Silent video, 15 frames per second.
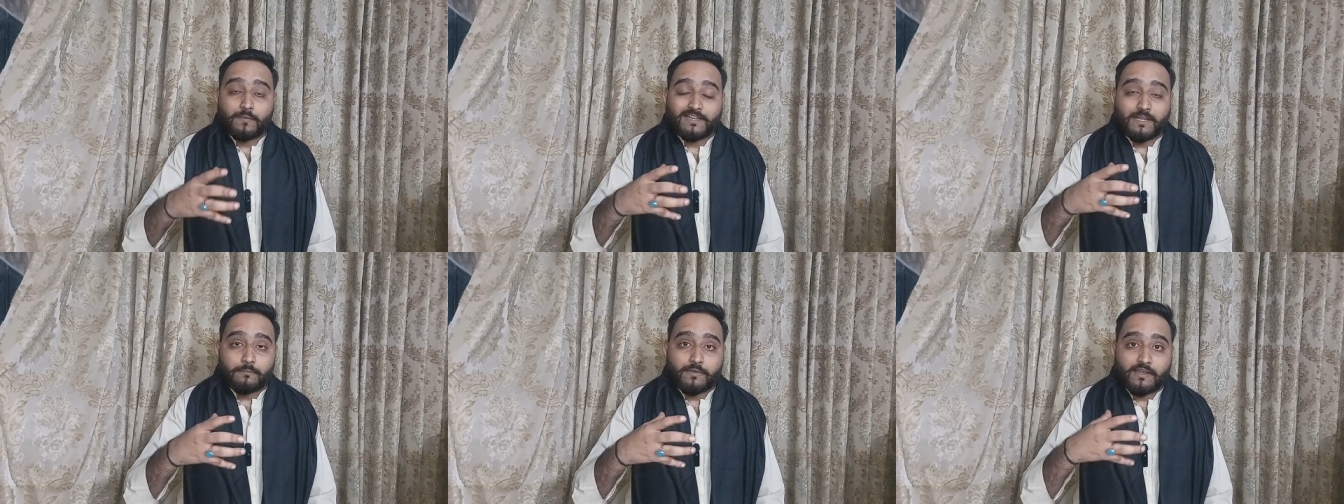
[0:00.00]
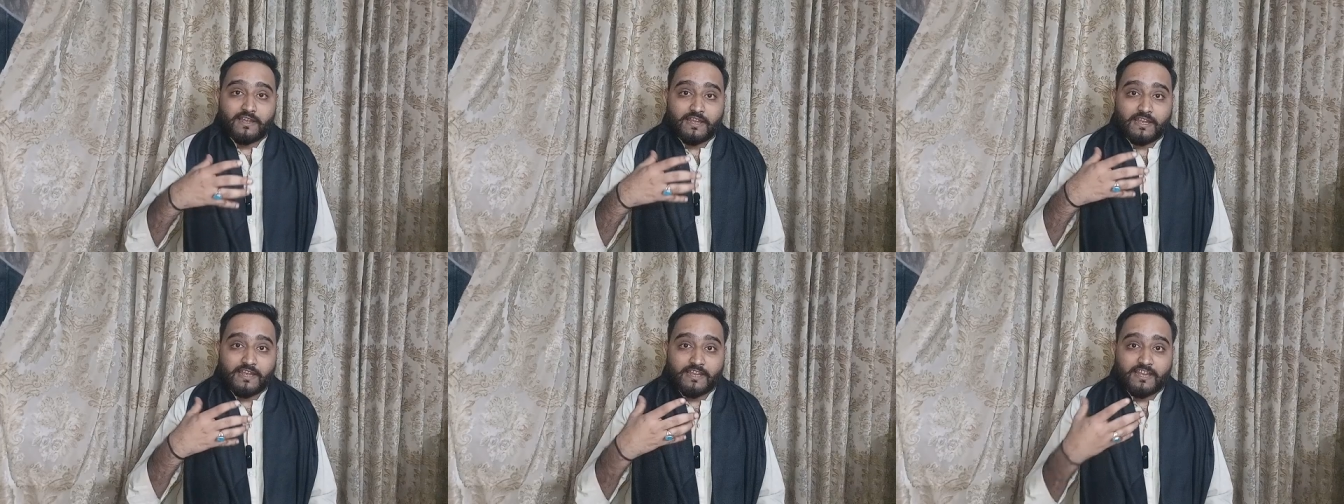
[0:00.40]
मतलब
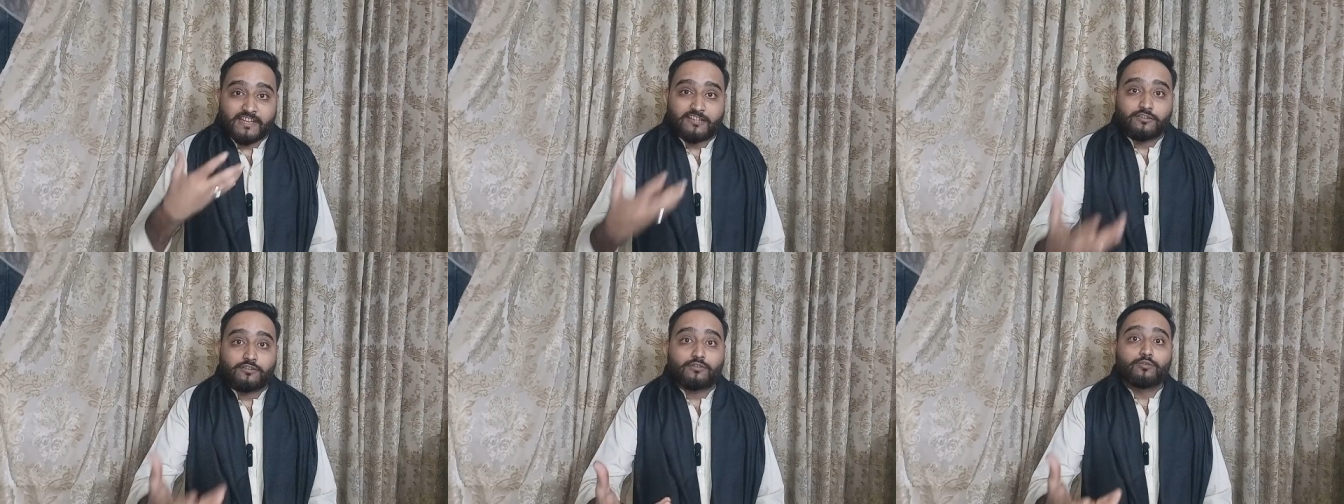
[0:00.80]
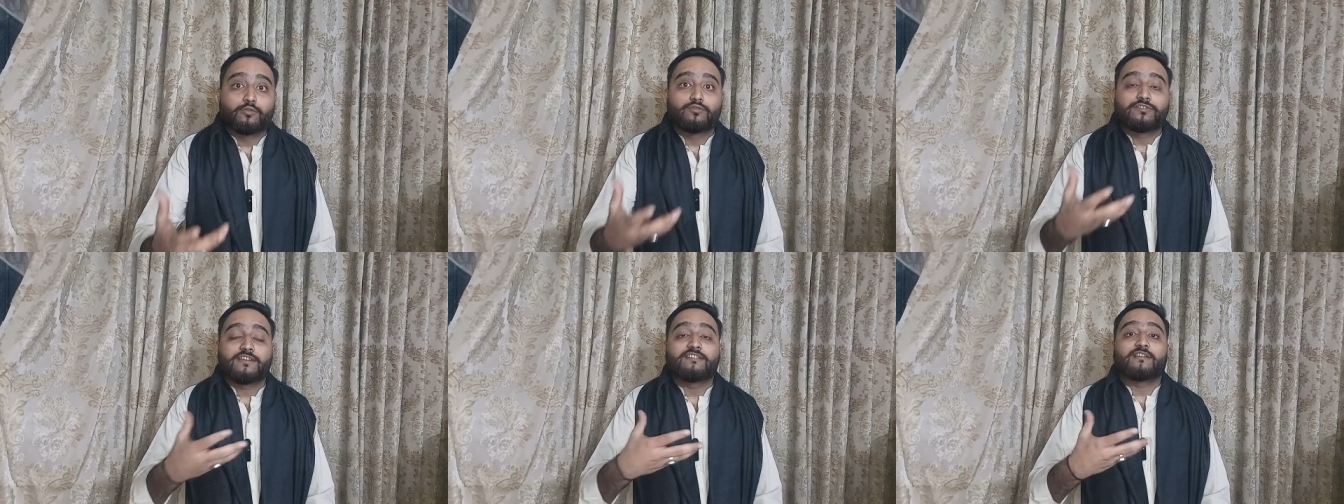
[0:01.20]
एक
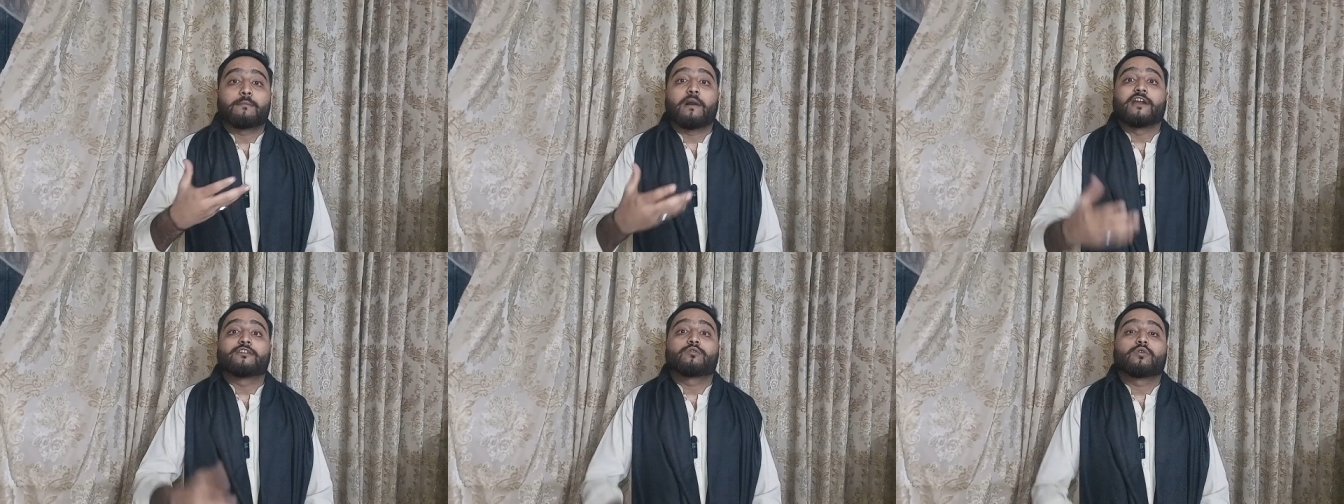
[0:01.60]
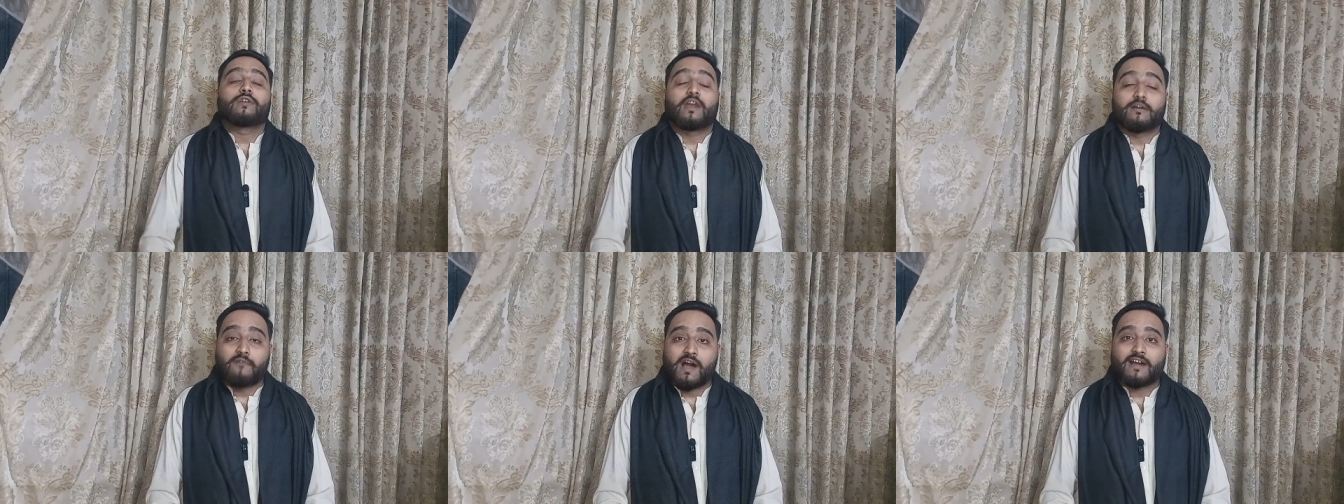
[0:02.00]
दूसरी ज़बान को
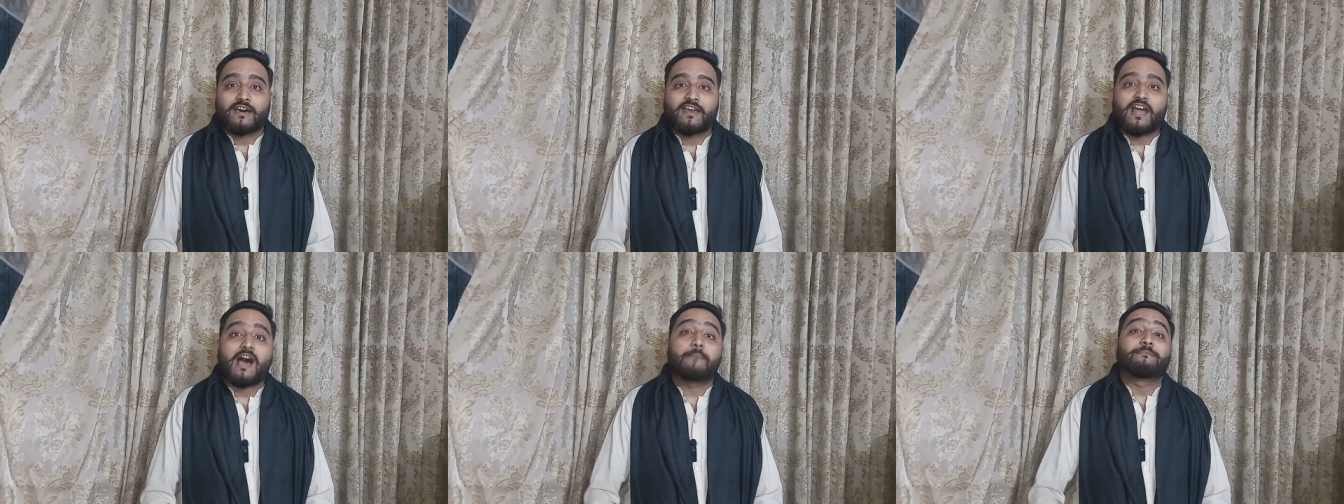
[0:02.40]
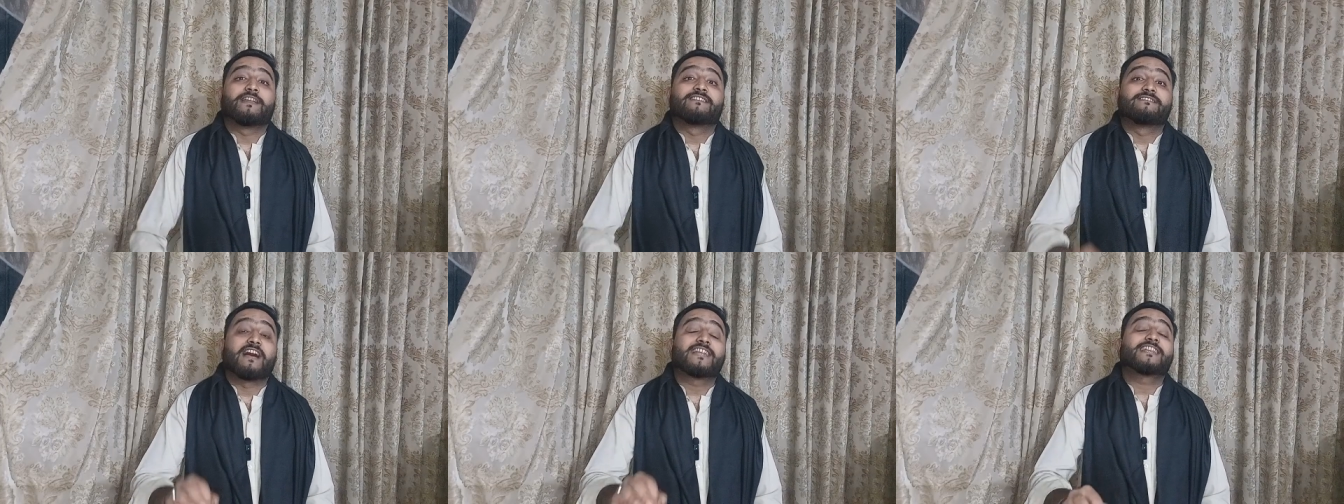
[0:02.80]
लड़वा कर
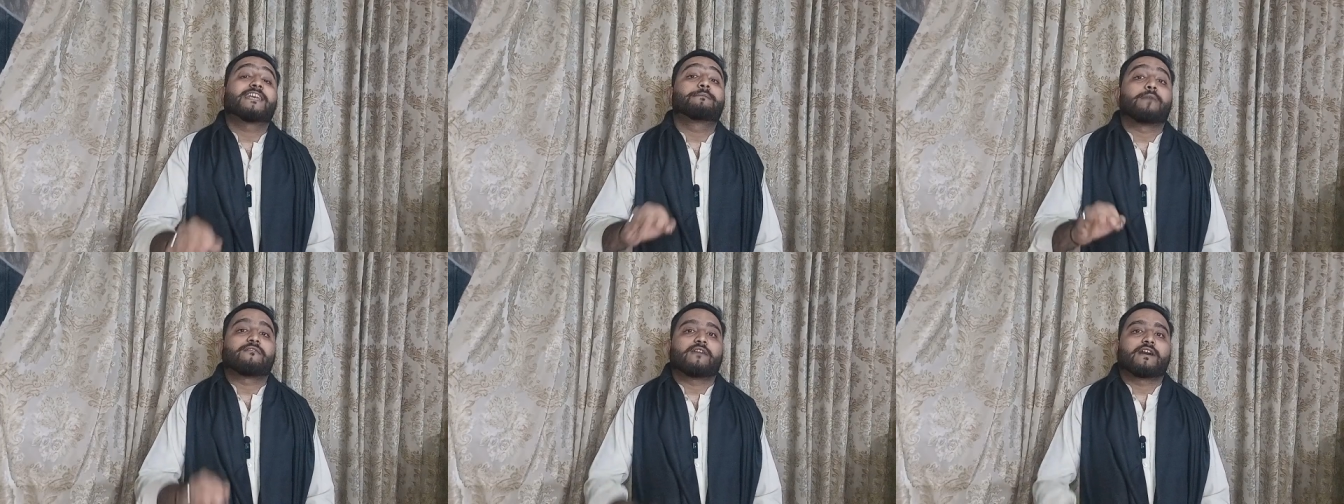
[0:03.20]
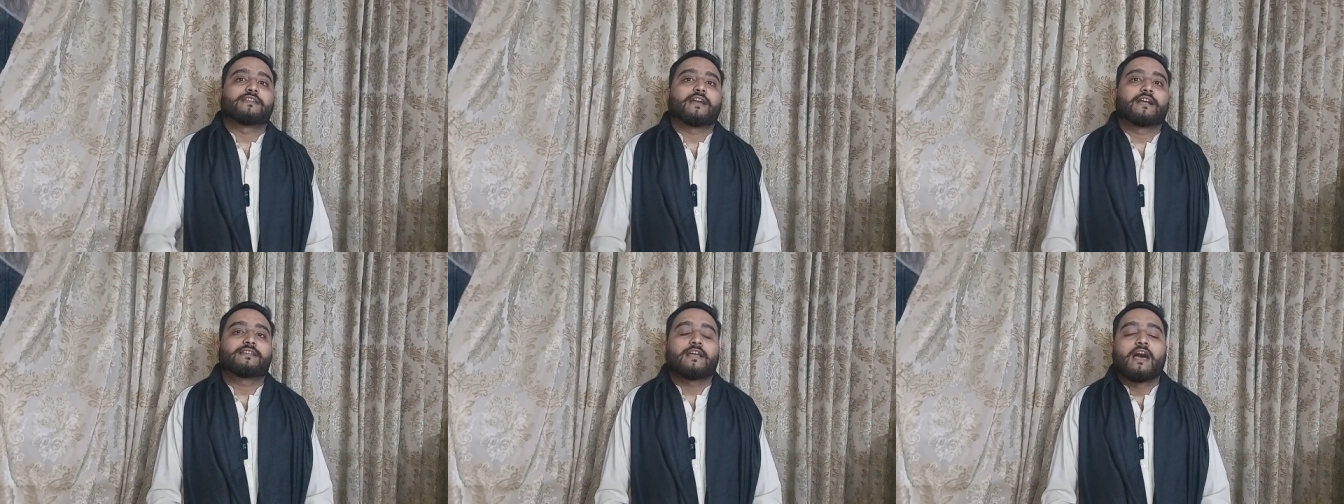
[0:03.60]
अपने ज़ाती
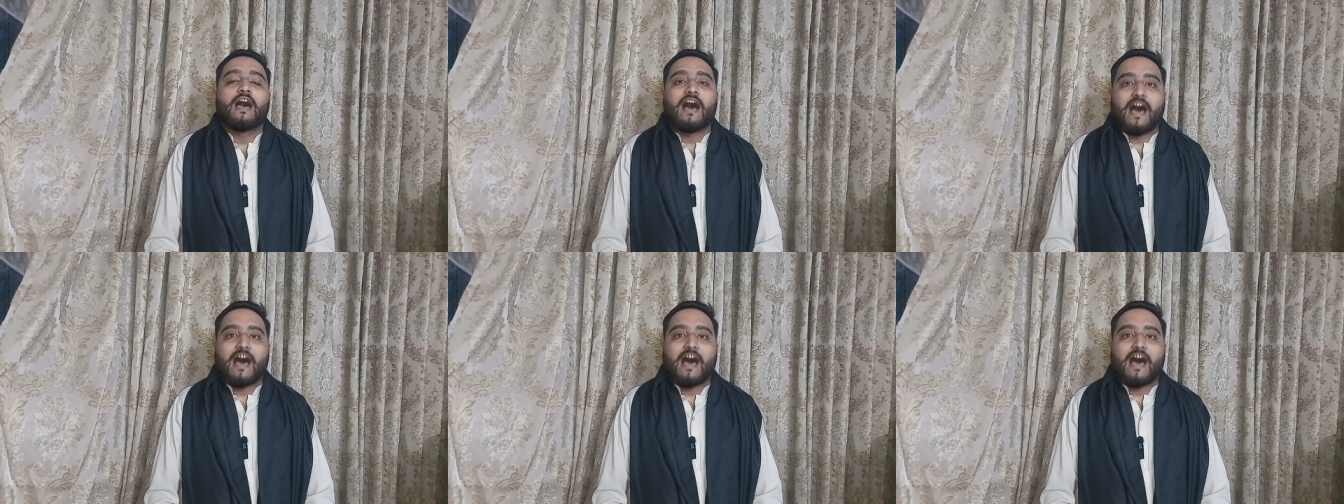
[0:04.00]
मफादात